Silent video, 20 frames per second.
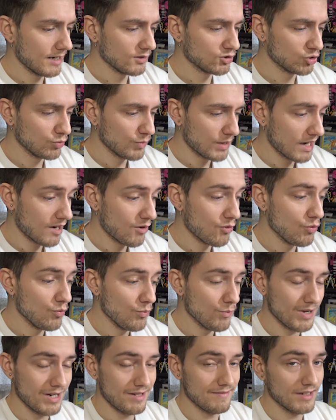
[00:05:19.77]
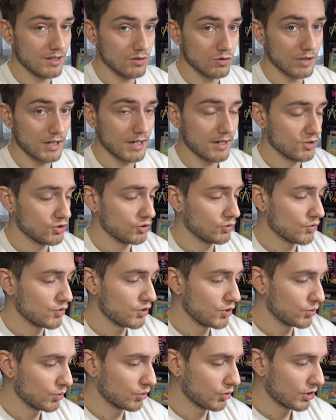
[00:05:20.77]
assumerà un bel valore, ne sono
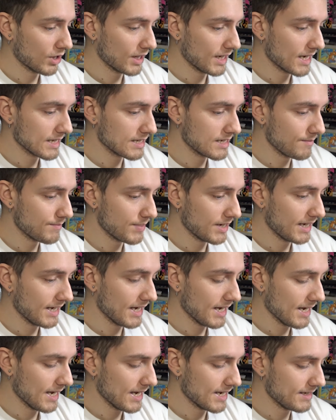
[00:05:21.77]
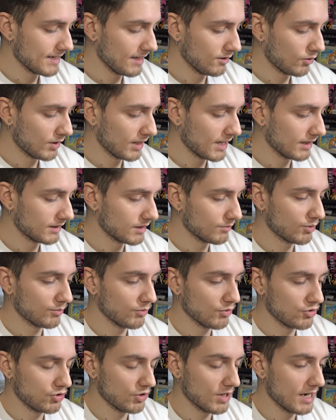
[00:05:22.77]
sicuro ragazzi, perché essendo una carta
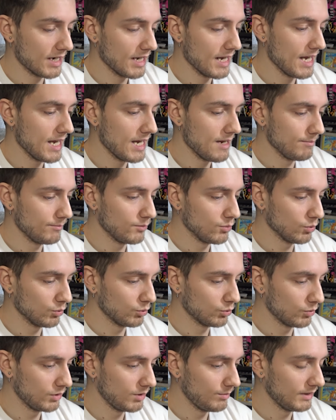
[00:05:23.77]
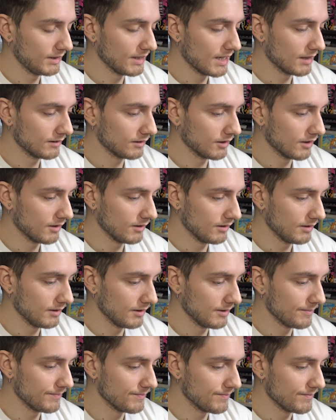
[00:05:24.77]
promozionale è molto limitata eh,
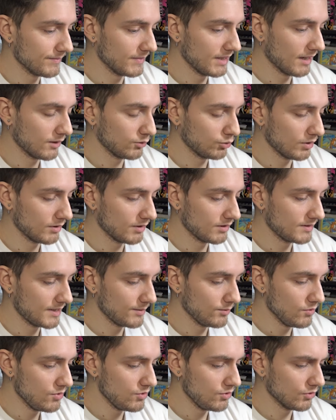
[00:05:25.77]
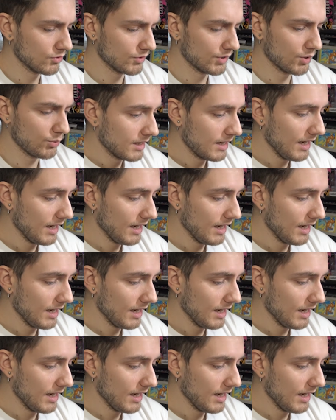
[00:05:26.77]
nella sua distribuzione.